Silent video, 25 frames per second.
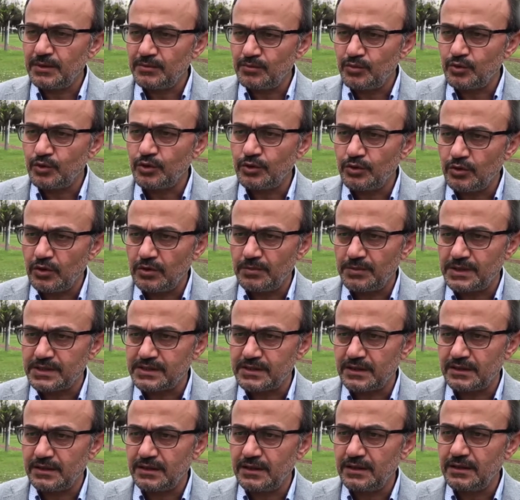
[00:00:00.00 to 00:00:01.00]
bugün olmasa
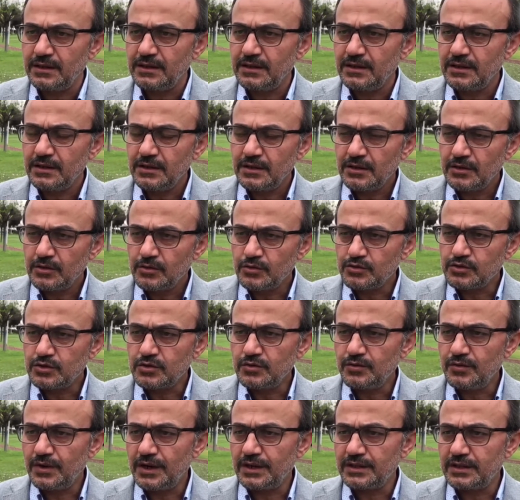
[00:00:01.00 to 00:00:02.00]
da uzun
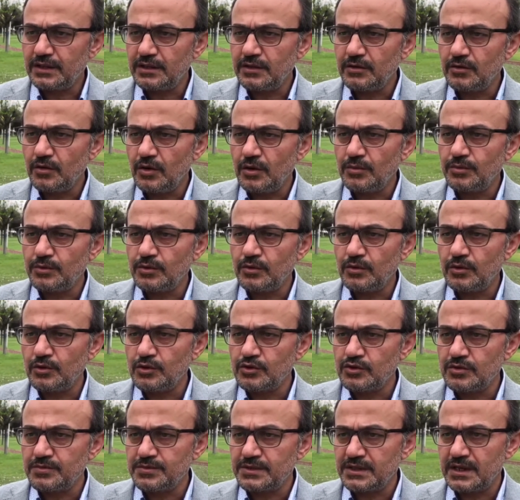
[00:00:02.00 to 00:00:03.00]
vadede obruk
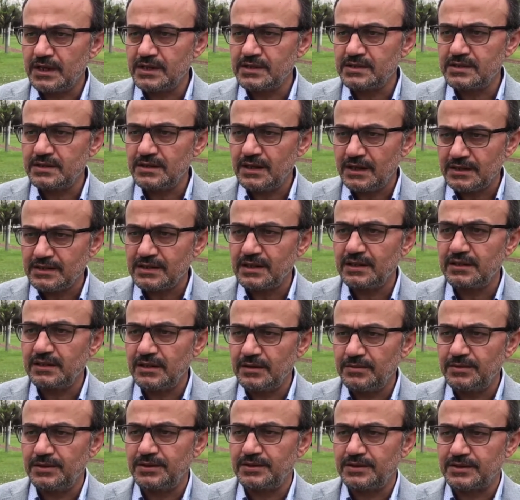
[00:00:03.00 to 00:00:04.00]
oluşum sayısını
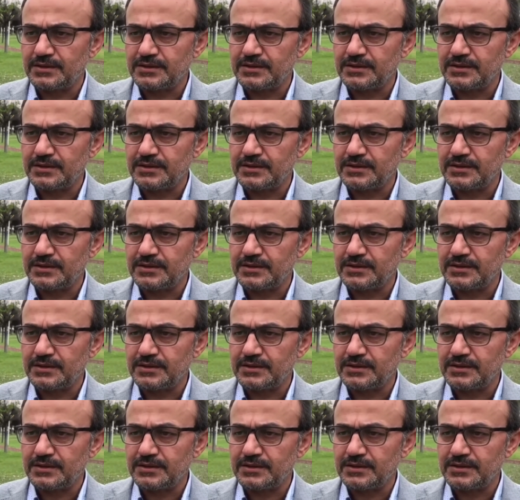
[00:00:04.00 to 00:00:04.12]
azaltabiliriz.